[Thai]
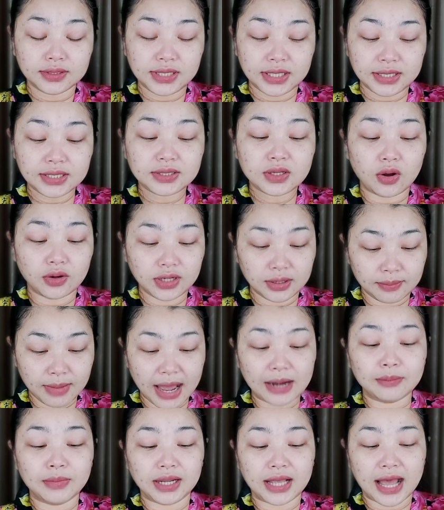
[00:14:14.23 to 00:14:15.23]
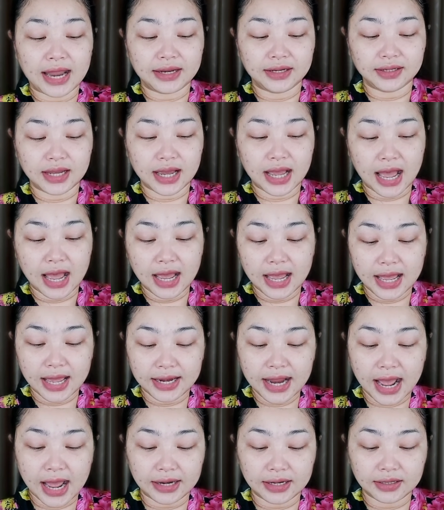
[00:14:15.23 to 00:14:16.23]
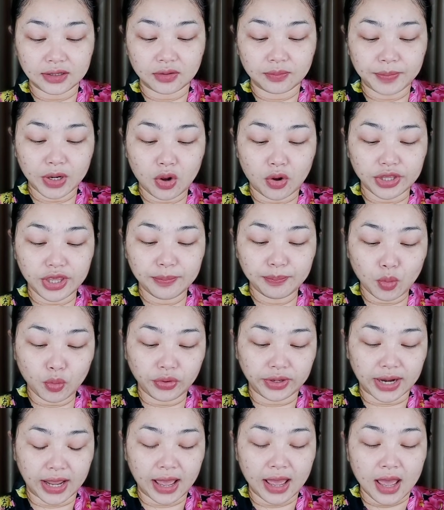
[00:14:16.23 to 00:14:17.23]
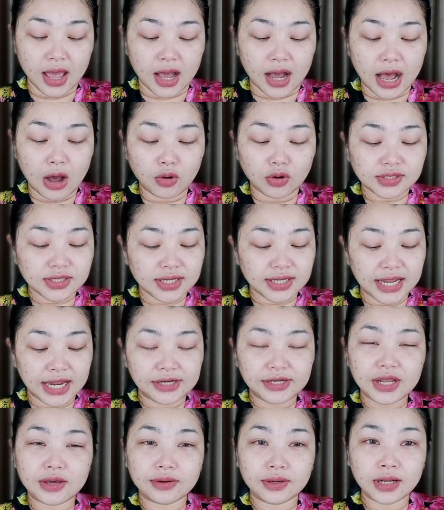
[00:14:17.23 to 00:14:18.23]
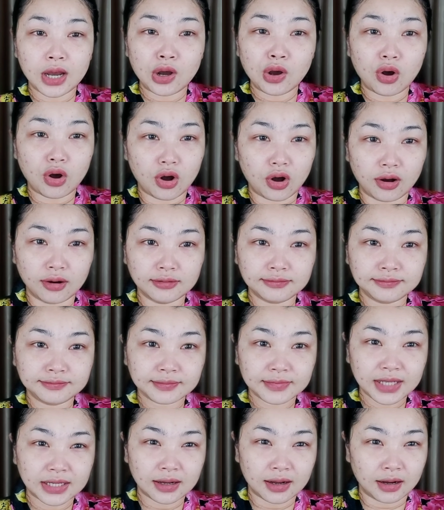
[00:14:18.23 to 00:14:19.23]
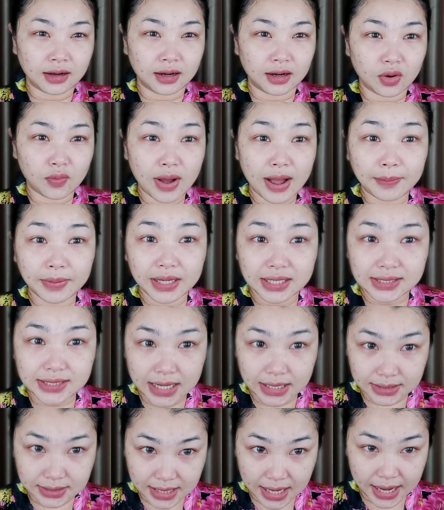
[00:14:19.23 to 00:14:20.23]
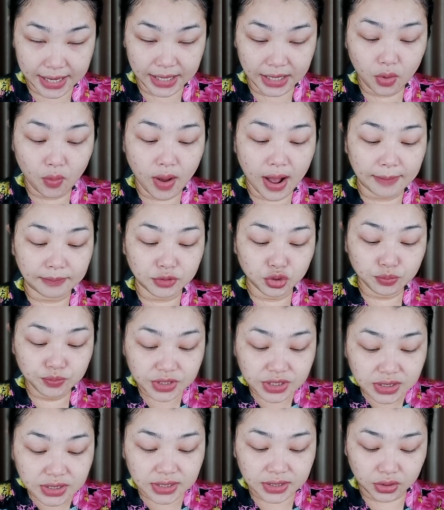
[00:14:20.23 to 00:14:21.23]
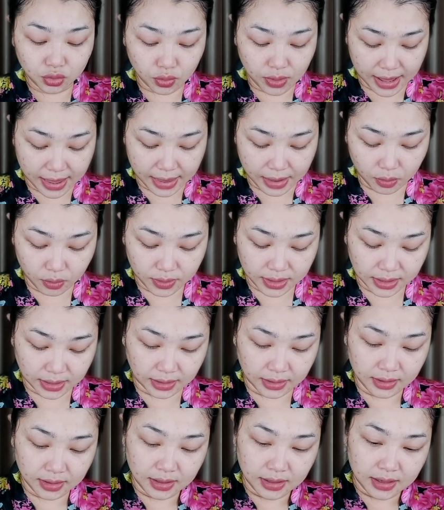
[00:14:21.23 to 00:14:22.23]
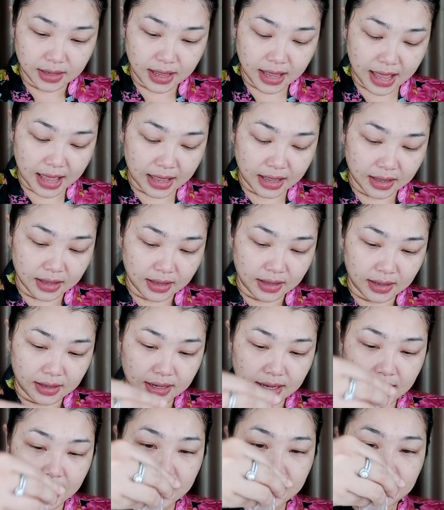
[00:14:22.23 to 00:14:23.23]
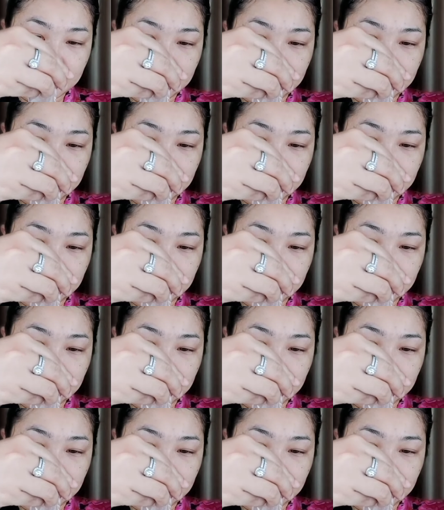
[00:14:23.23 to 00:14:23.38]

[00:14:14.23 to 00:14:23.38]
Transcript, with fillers: ชิ้นที่2 1บาทเหมือนกันนะคะฮาดะเป็นของญี่ปุ่นนะเขาก็จะเน้นในเรื่องของออความกระจ่างใสความชุ่มชื้นอยู่แล้วนะะอ่ะนะคะ